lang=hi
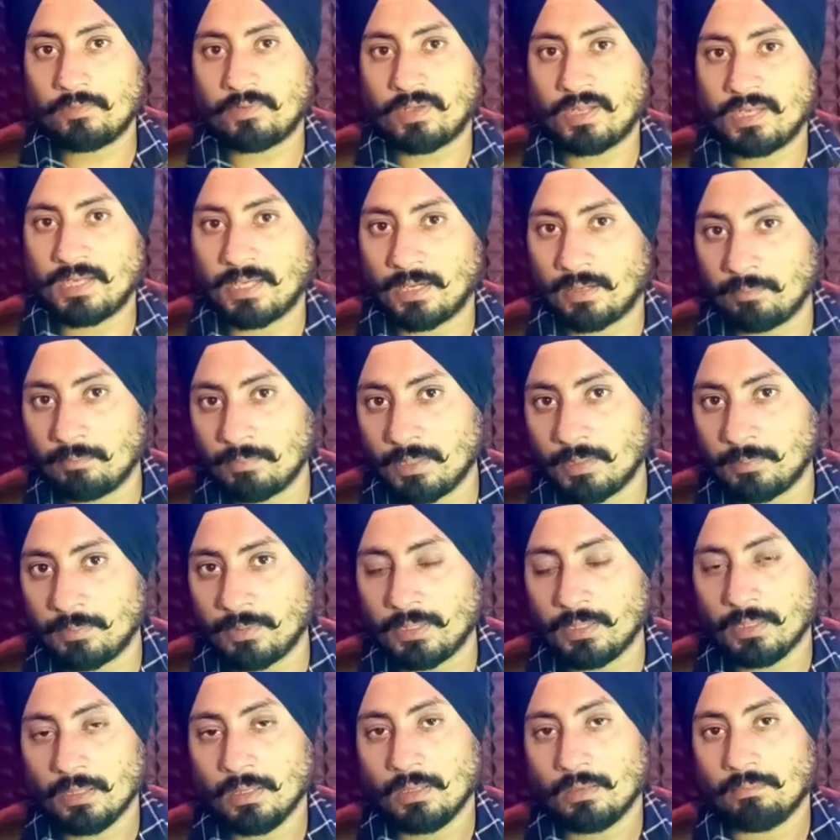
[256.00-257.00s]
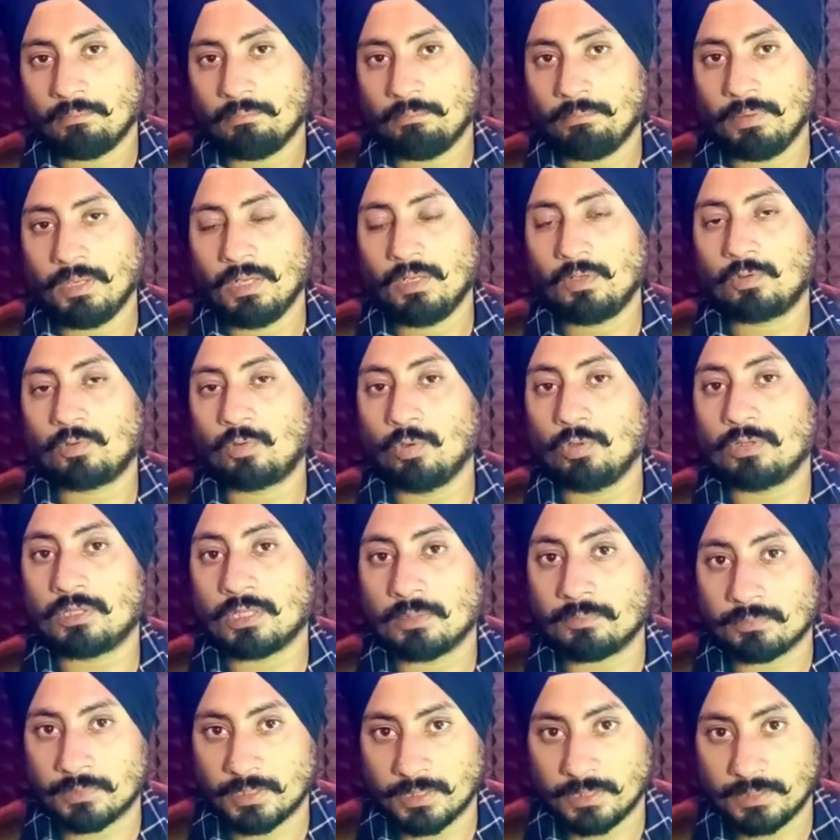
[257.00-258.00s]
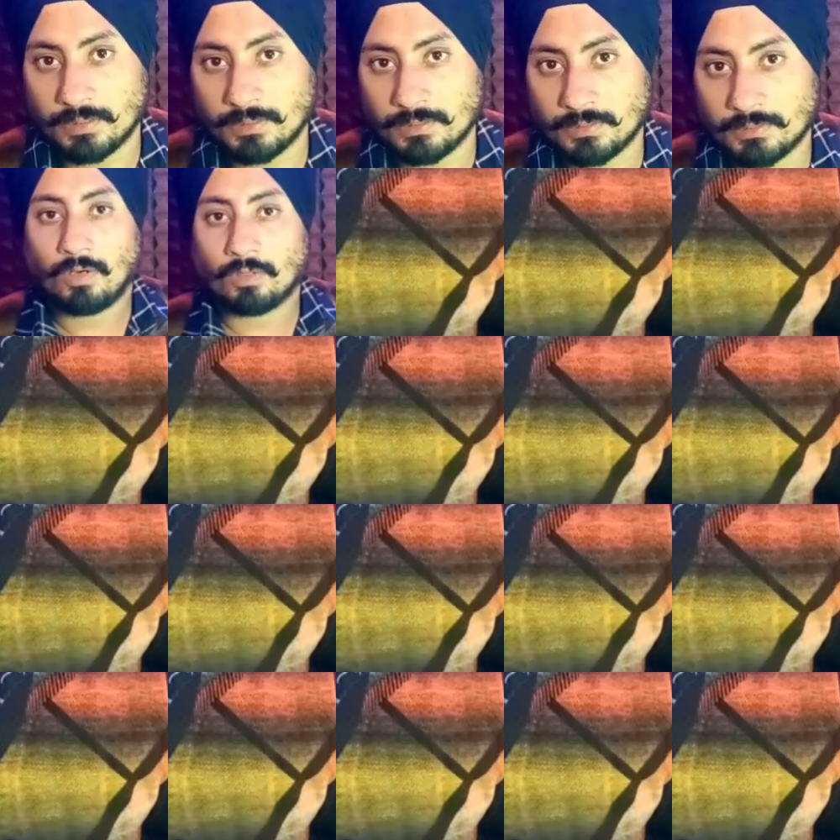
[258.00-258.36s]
होने वाले हमले भी बिल्कुल थम गए